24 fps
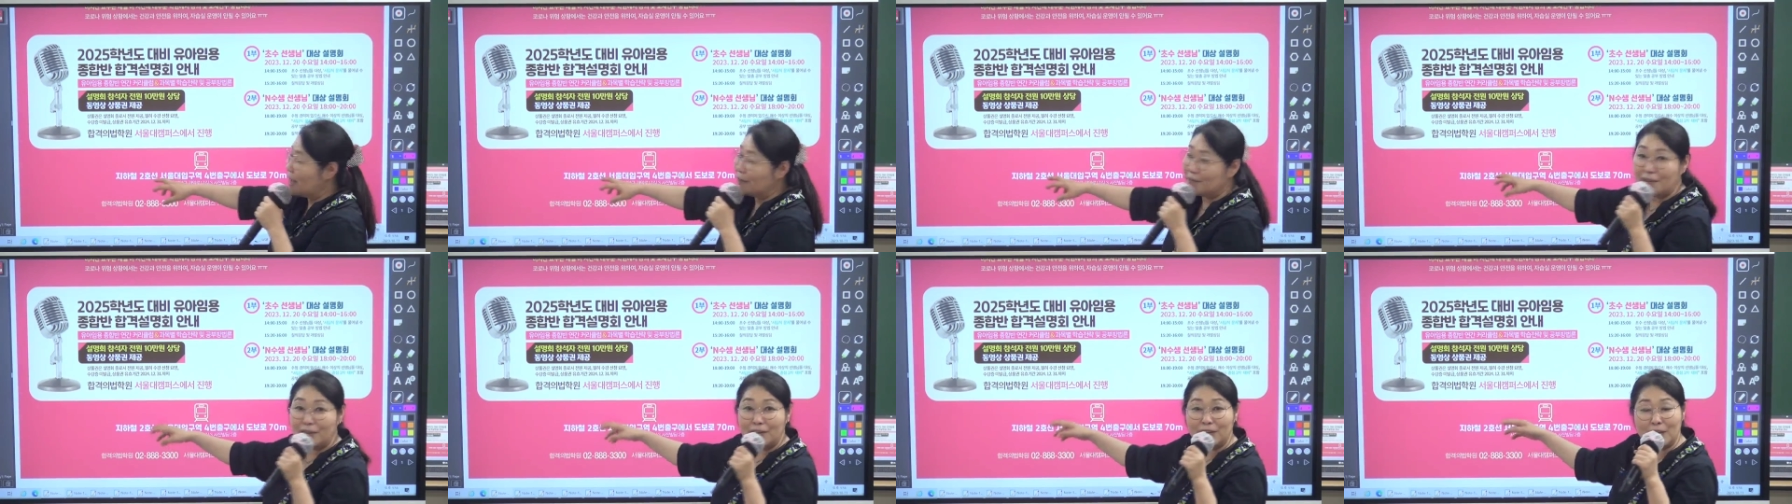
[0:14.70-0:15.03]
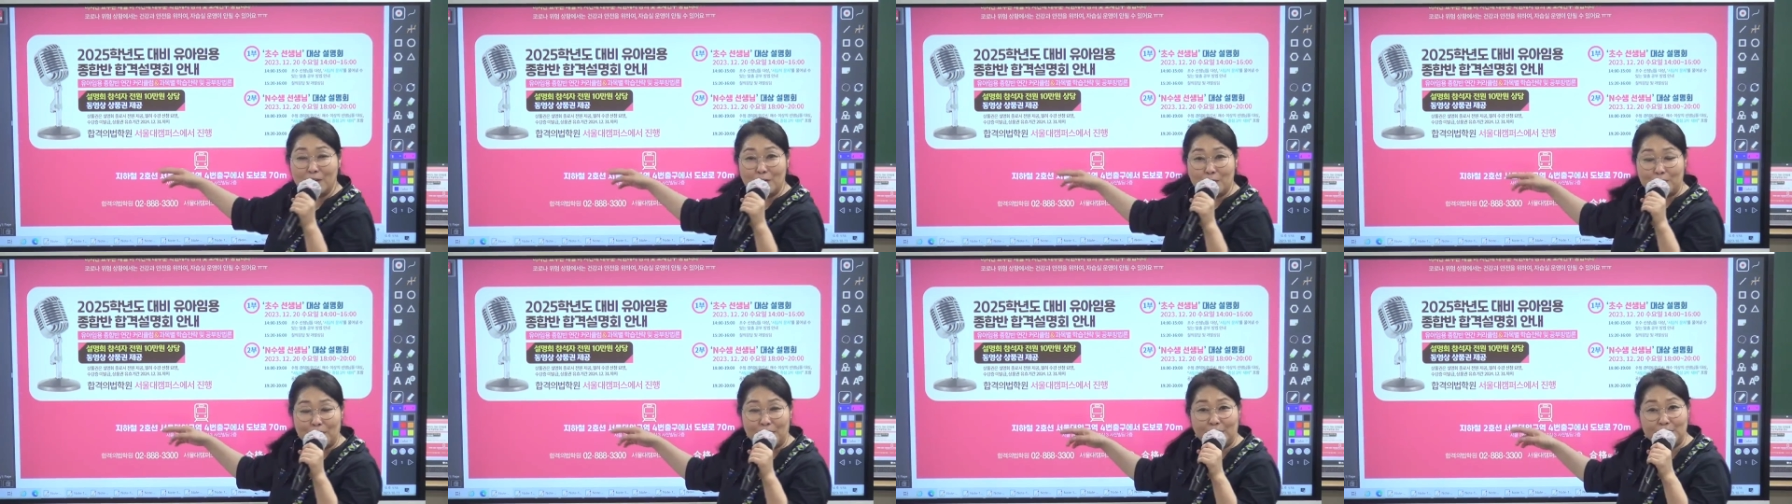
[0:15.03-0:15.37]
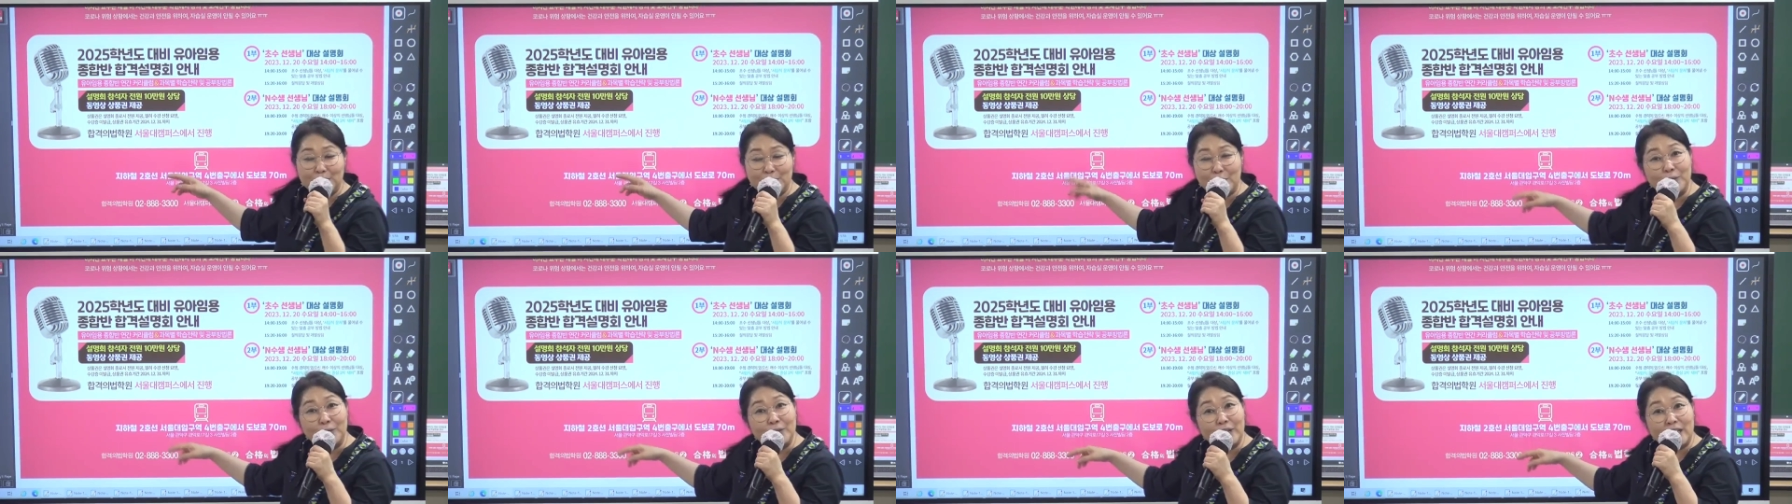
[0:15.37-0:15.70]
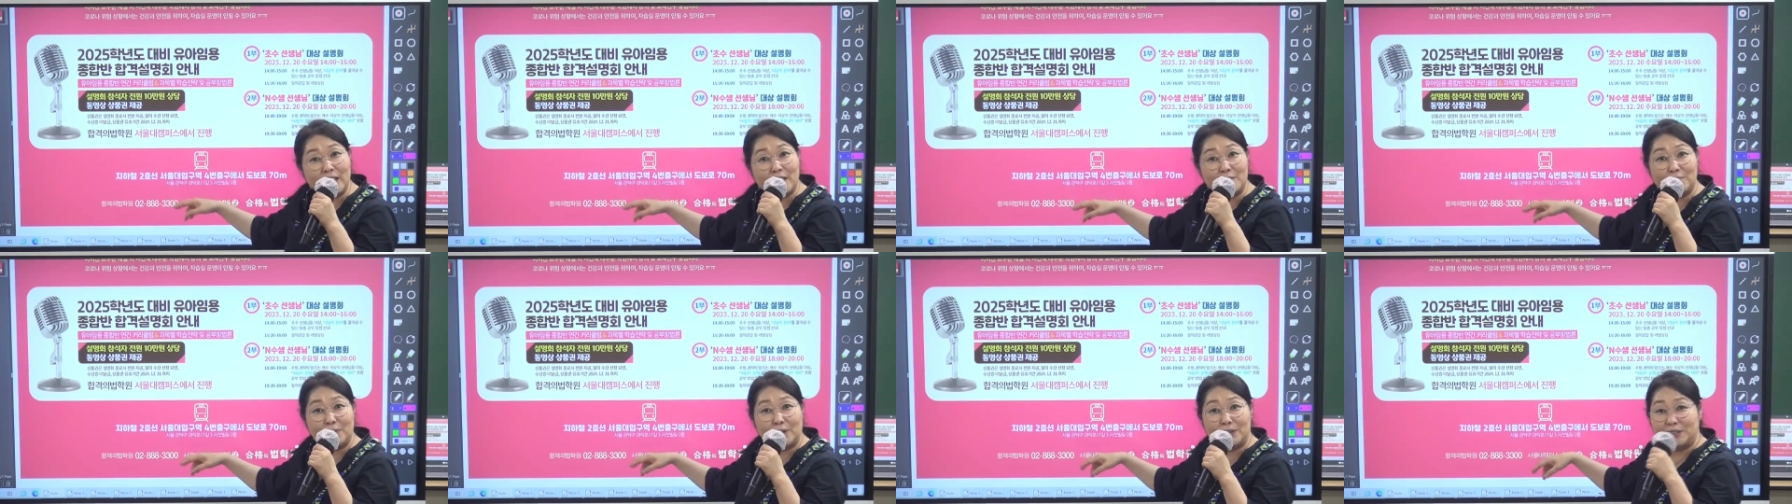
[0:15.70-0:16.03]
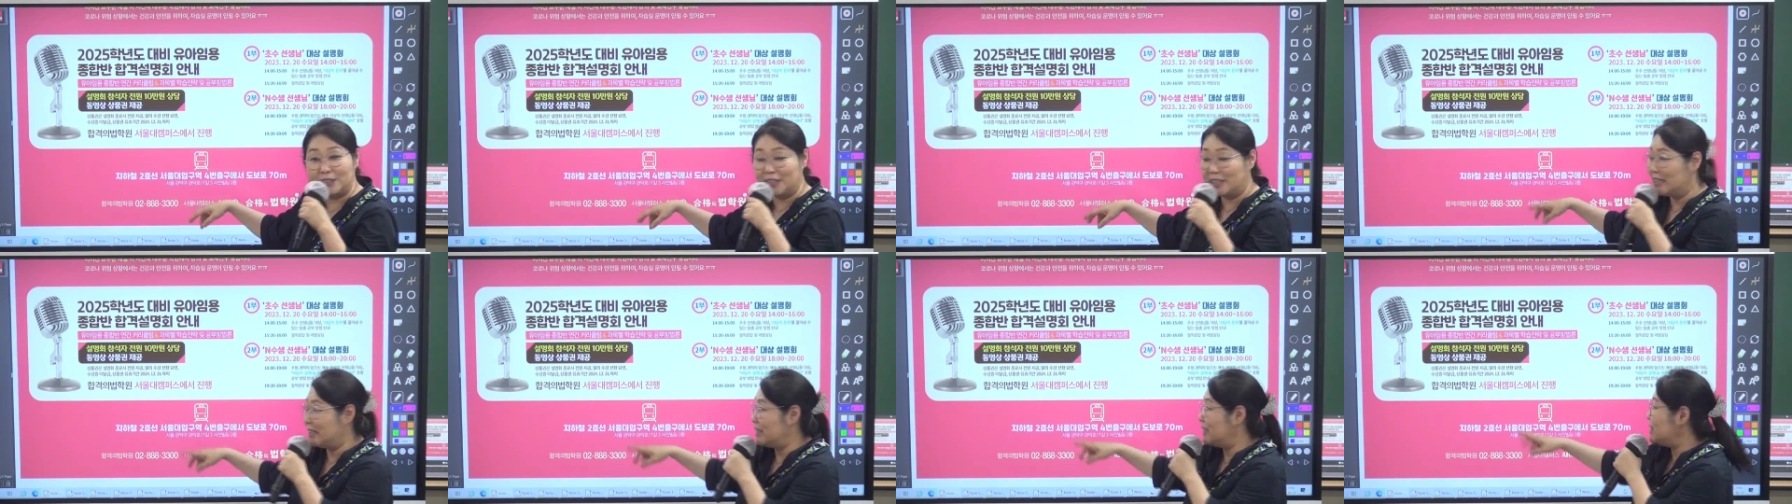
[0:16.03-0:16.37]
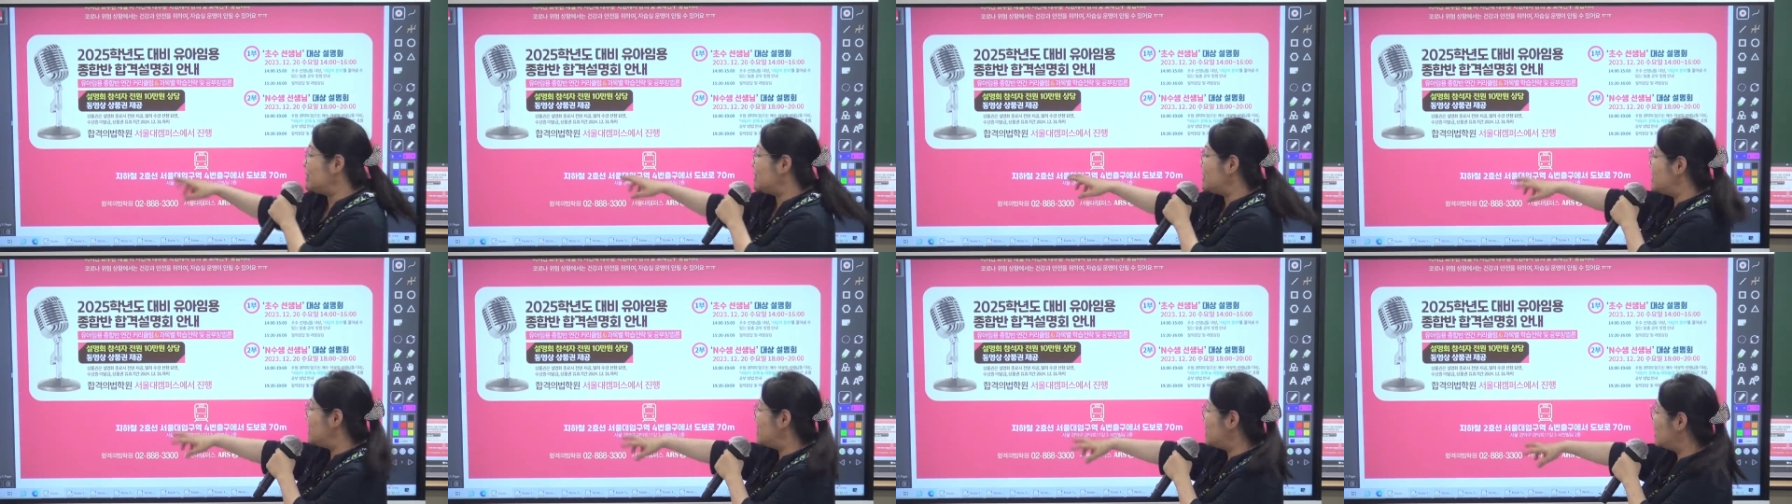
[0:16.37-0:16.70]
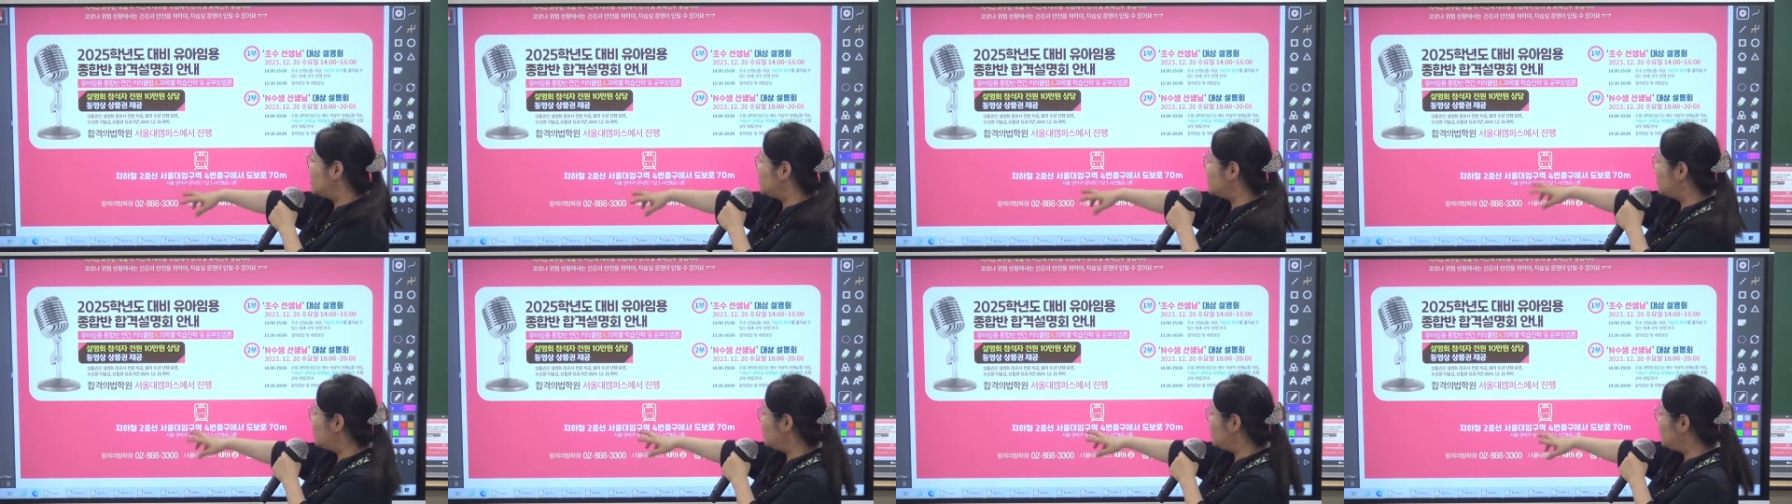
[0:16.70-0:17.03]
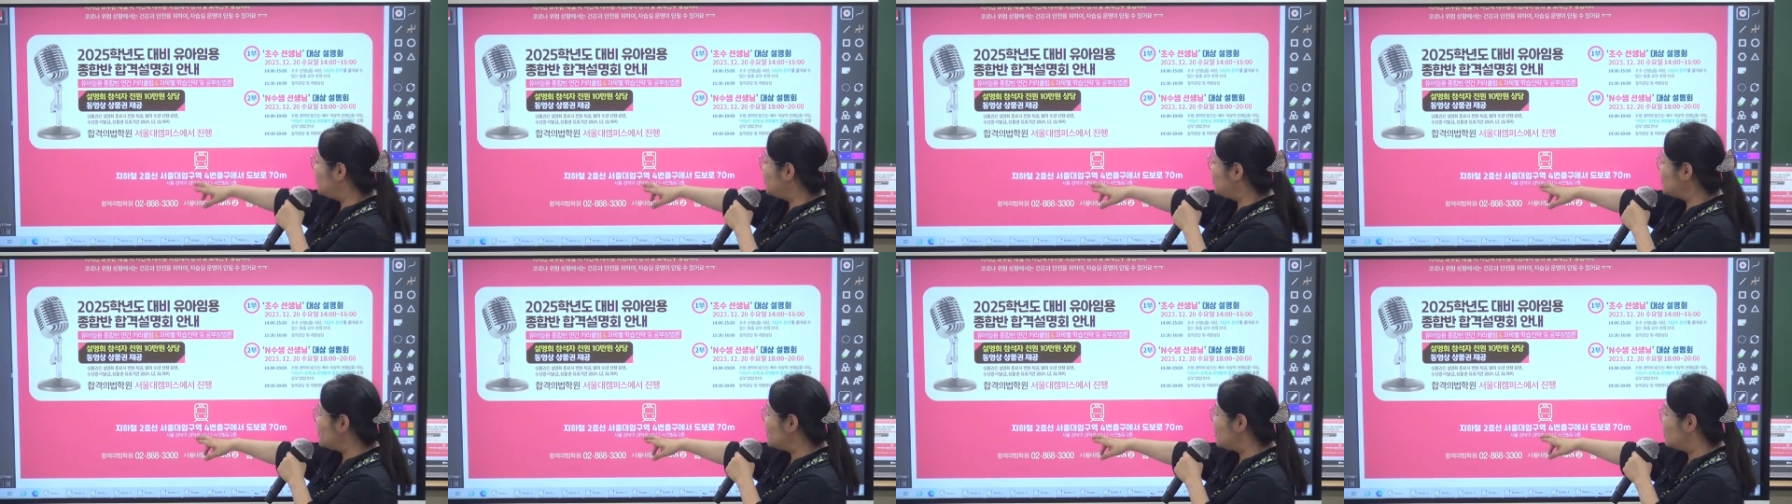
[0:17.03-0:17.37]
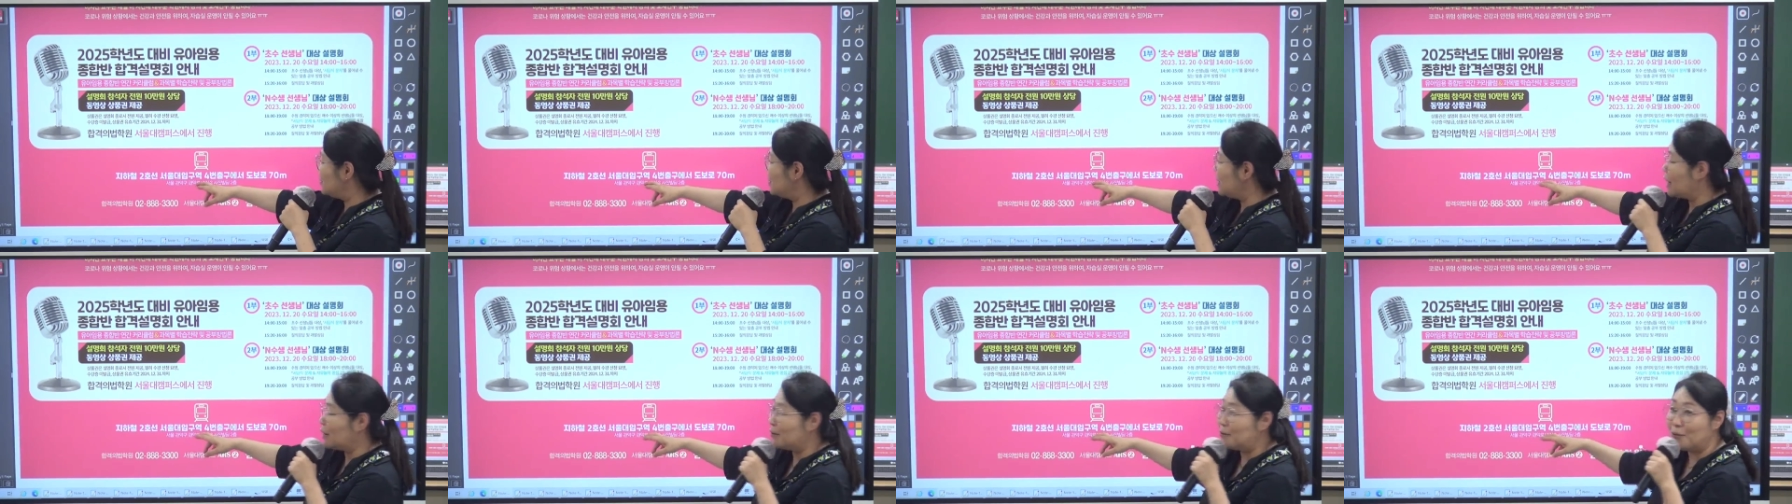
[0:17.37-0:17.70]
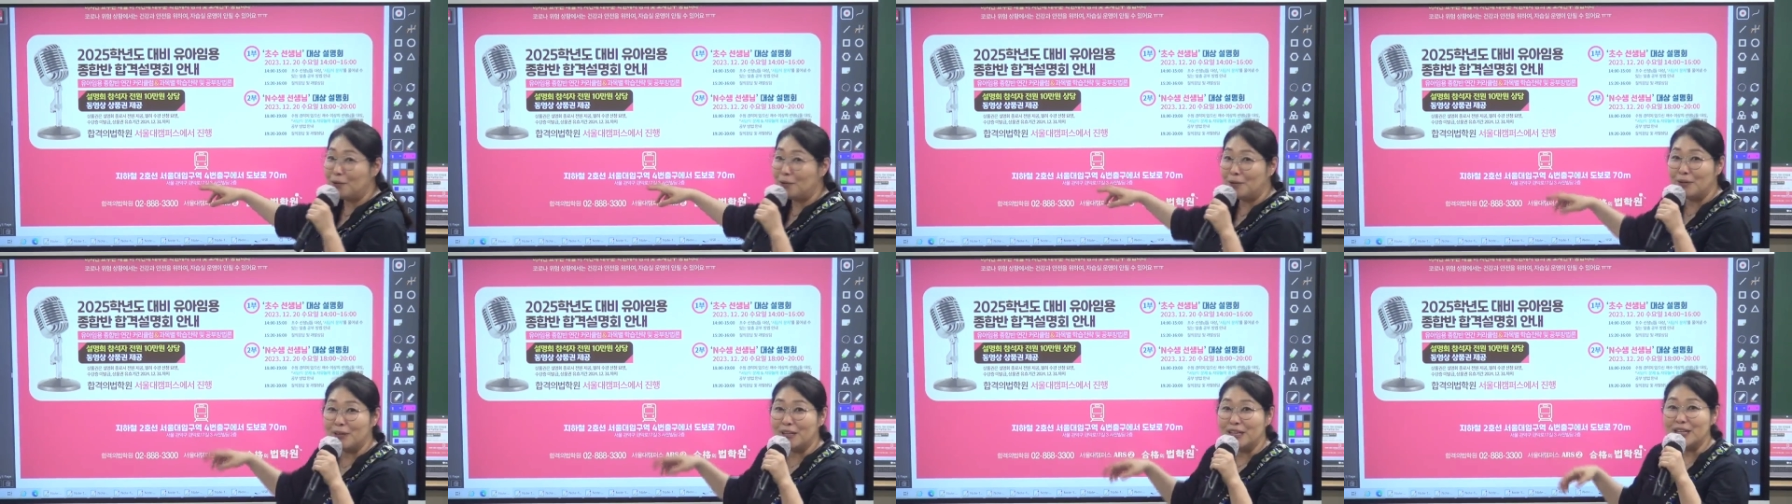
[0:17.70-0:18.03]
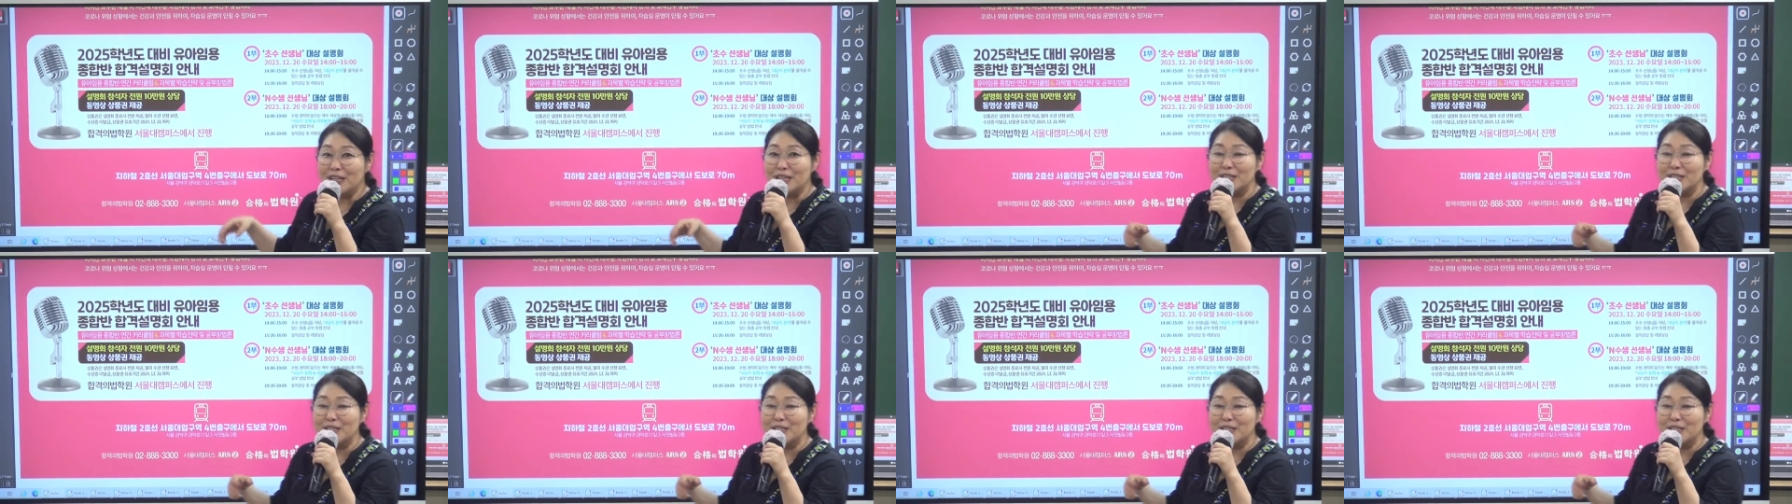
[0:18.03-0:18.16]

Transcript: 합격의 법학원 서울대 캠퍼스는 지하철 2호선 타고